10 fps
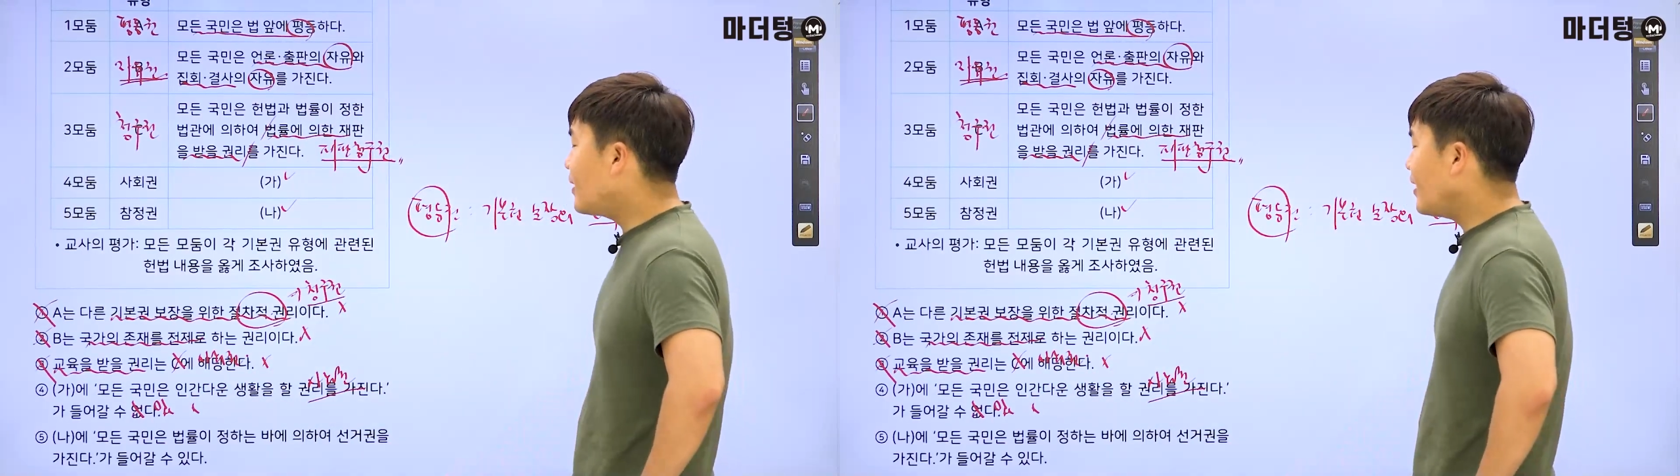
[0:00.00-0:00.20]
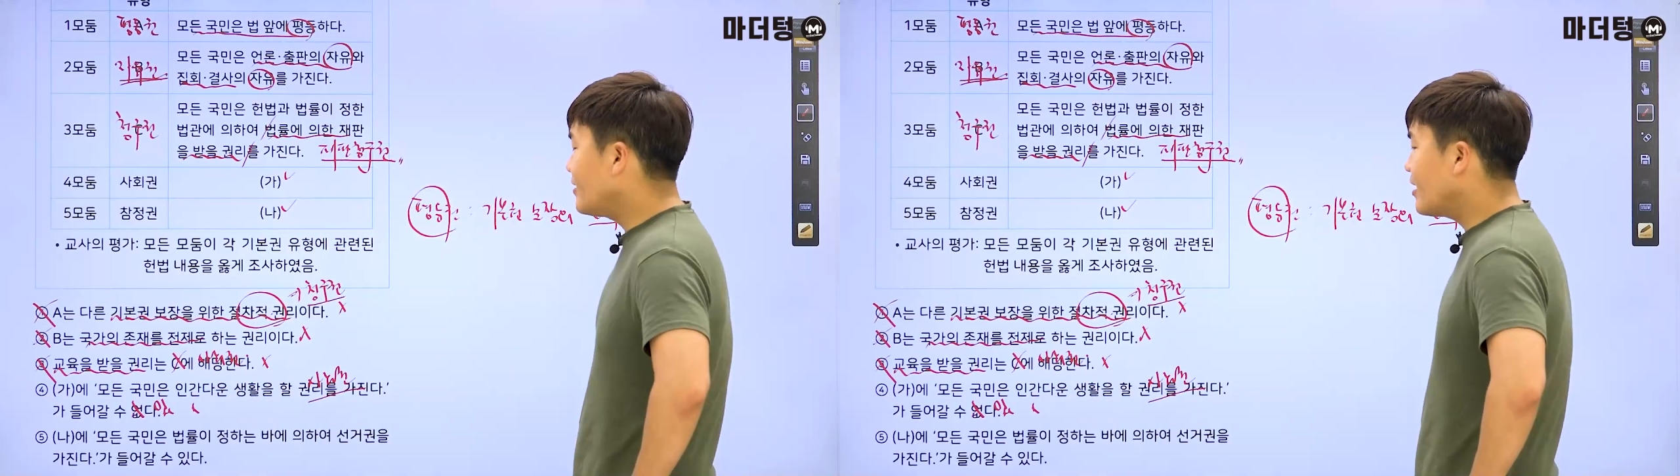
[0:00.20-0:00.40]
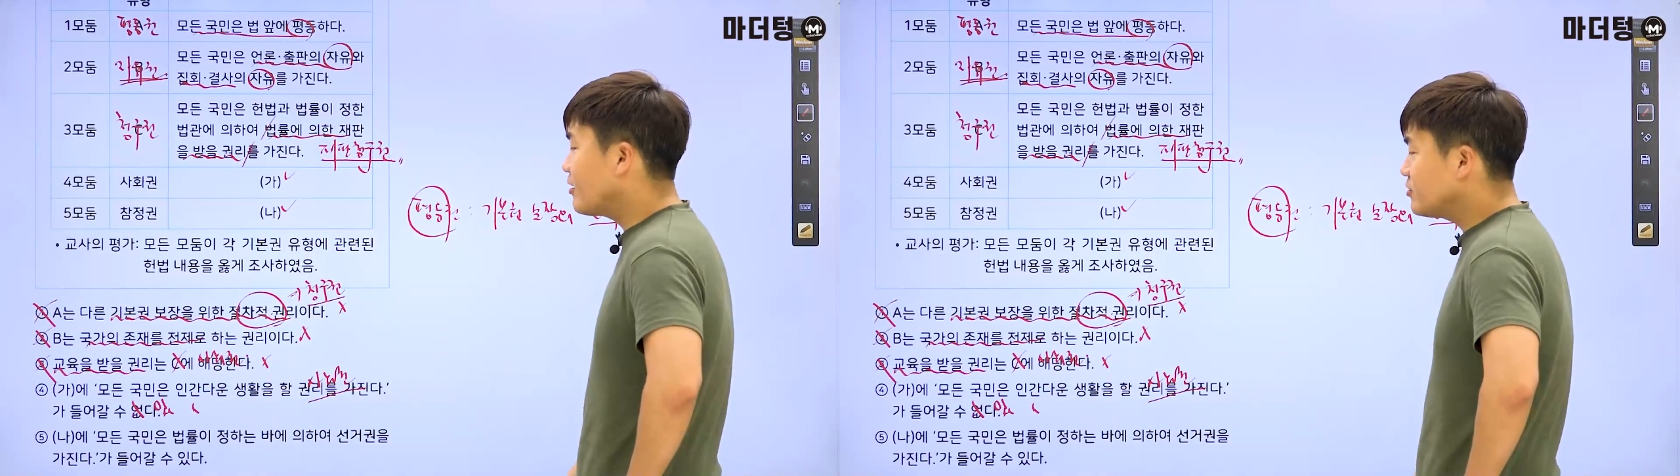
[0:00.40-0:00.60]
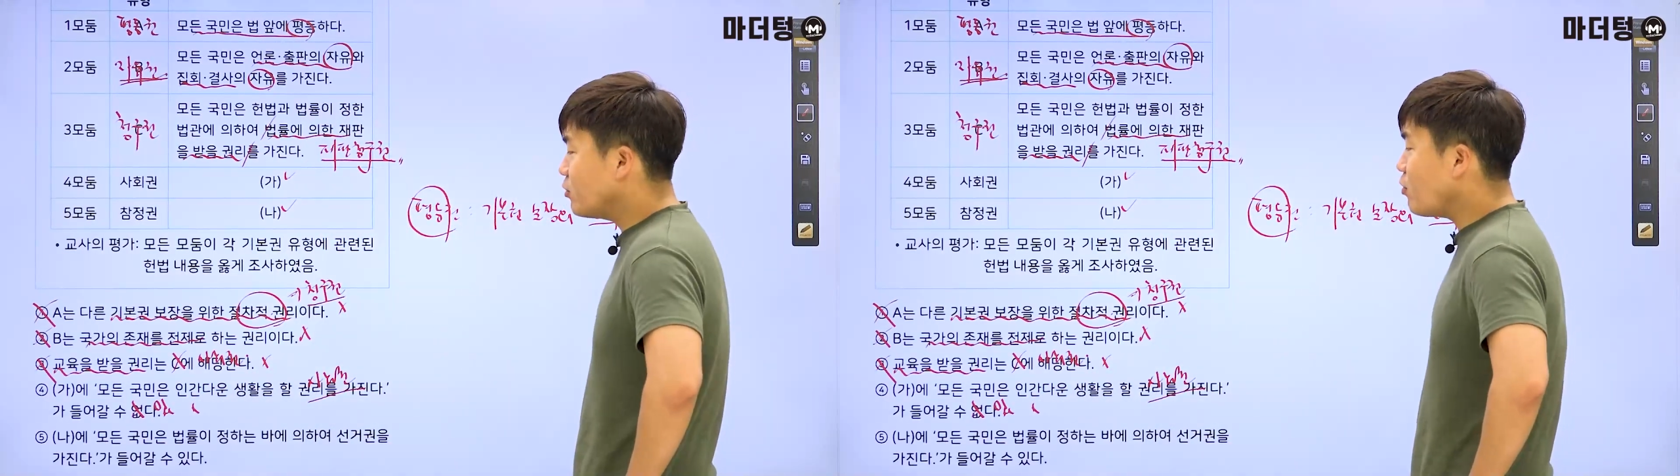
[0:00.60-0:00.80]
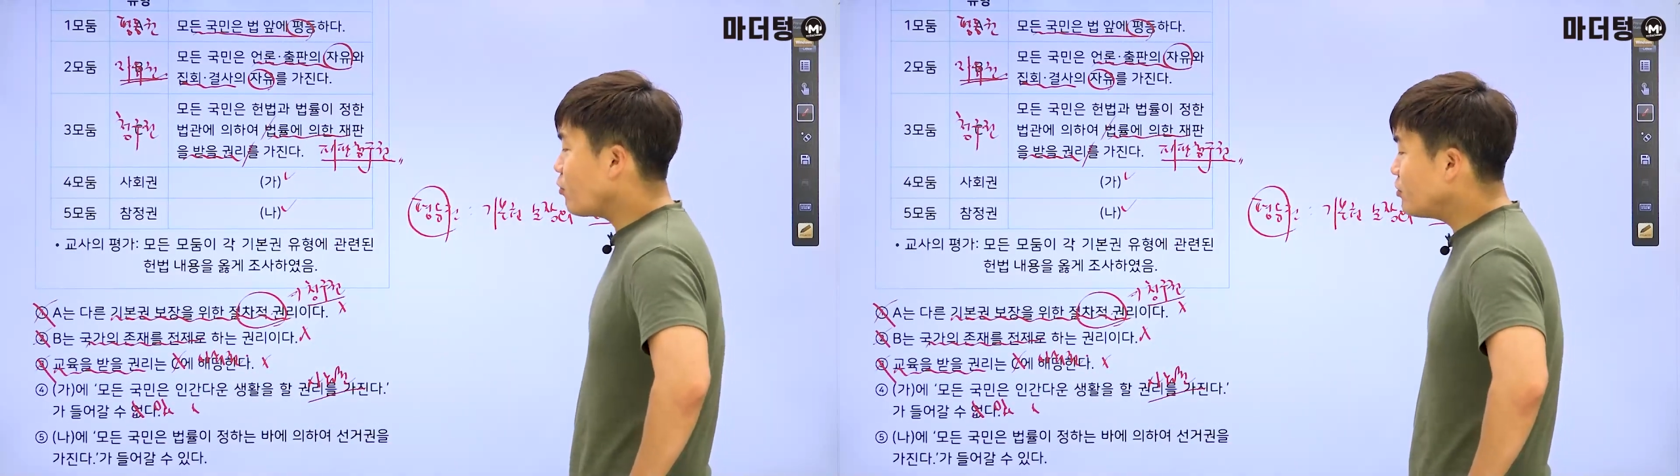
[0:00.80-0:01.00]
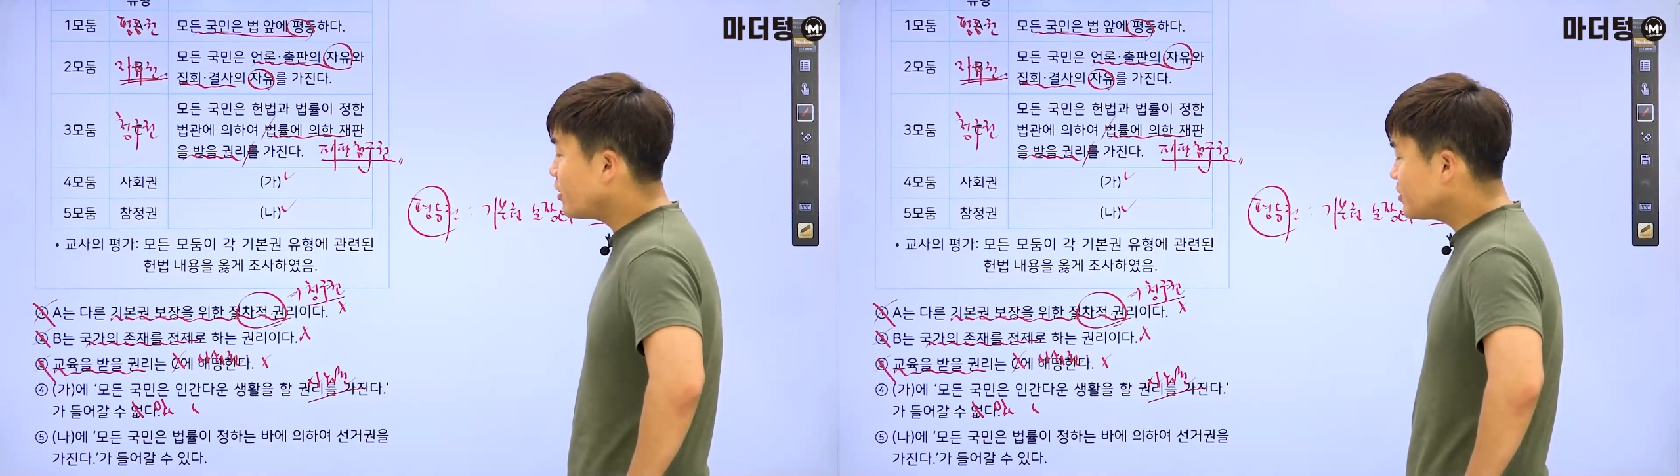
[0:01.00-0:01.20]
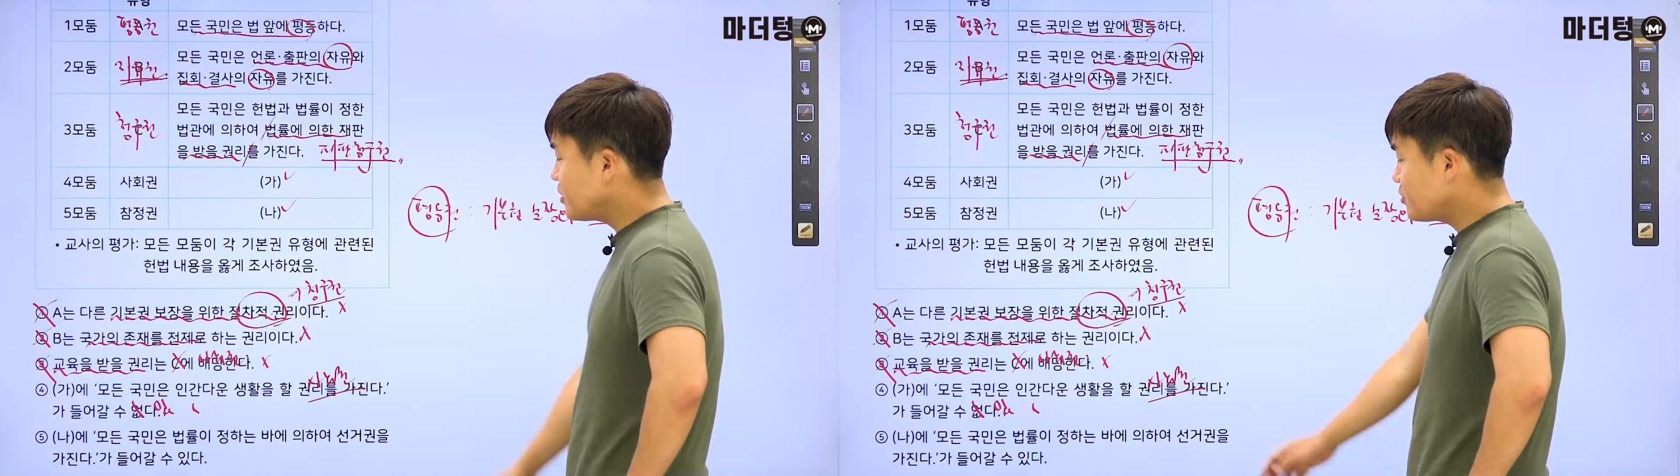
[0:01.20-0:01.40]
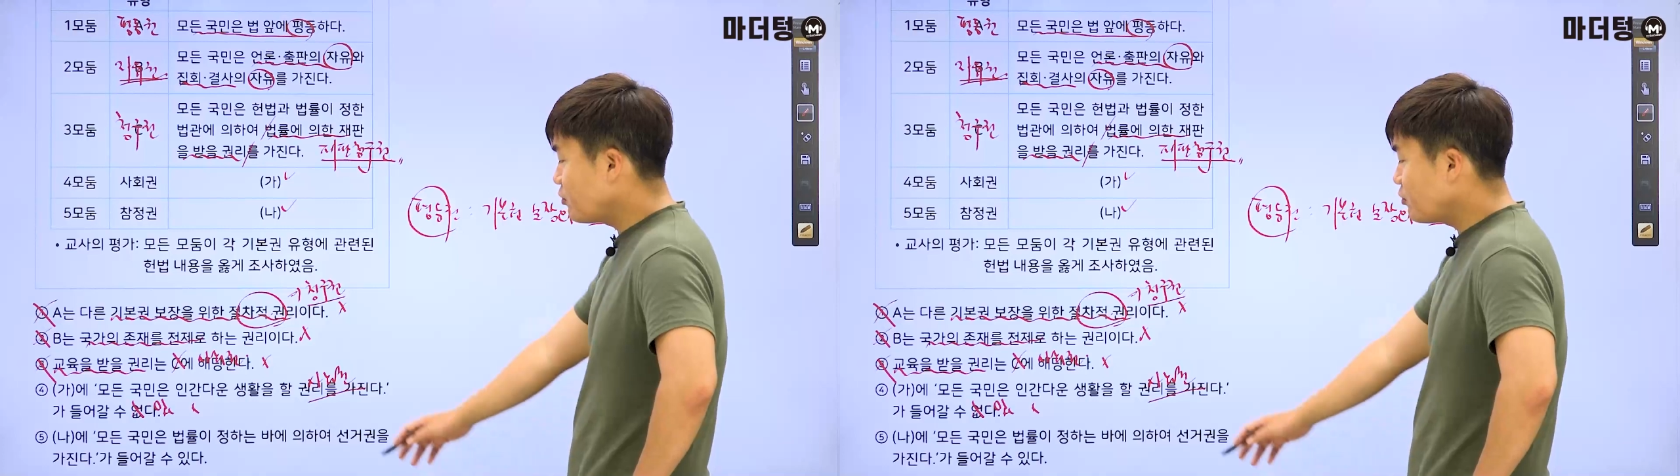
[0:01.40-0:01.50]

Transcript: 바에 의하여 선거권을 가진다.